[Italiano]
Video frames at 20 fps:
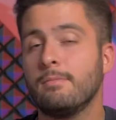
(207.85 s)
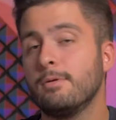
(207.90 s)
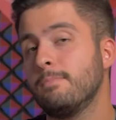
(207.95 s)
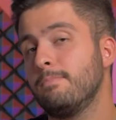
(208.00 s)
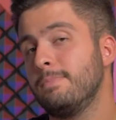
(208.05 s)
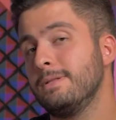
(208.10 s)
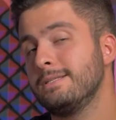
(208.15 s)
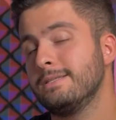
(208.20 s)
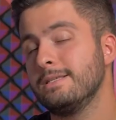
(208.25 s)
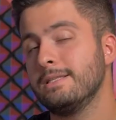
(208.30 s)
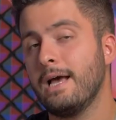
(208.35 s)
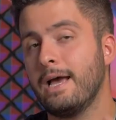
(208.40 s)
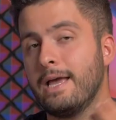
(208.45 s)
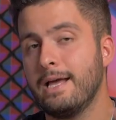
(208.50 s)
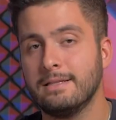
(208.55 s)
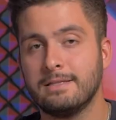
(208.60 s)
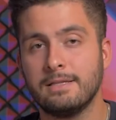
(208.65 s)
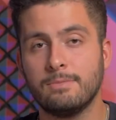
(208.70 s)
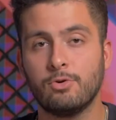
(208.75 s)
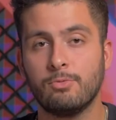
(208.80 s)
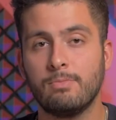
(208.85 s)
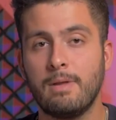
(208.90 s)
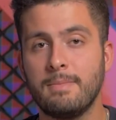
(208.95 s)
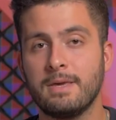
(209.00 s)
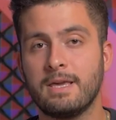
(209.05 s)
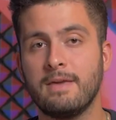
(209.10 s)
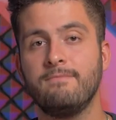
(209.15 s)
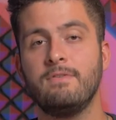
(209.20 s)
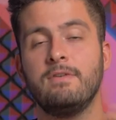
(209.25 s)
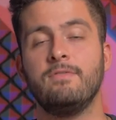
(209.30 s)
perplessità e altri problemi
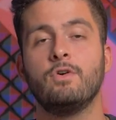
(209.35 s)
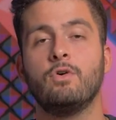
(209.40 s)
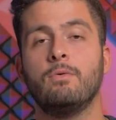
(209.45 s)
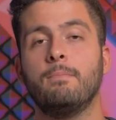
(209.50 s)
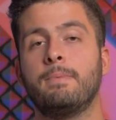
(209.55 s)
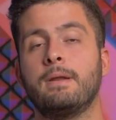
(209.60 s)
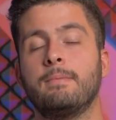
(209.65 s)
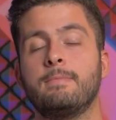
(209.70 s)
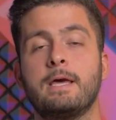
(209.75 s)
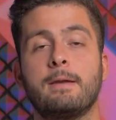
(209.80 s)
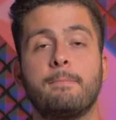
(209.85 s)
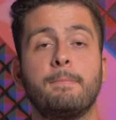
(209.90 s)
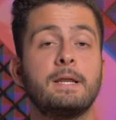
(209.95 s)
che vivi con Premiere,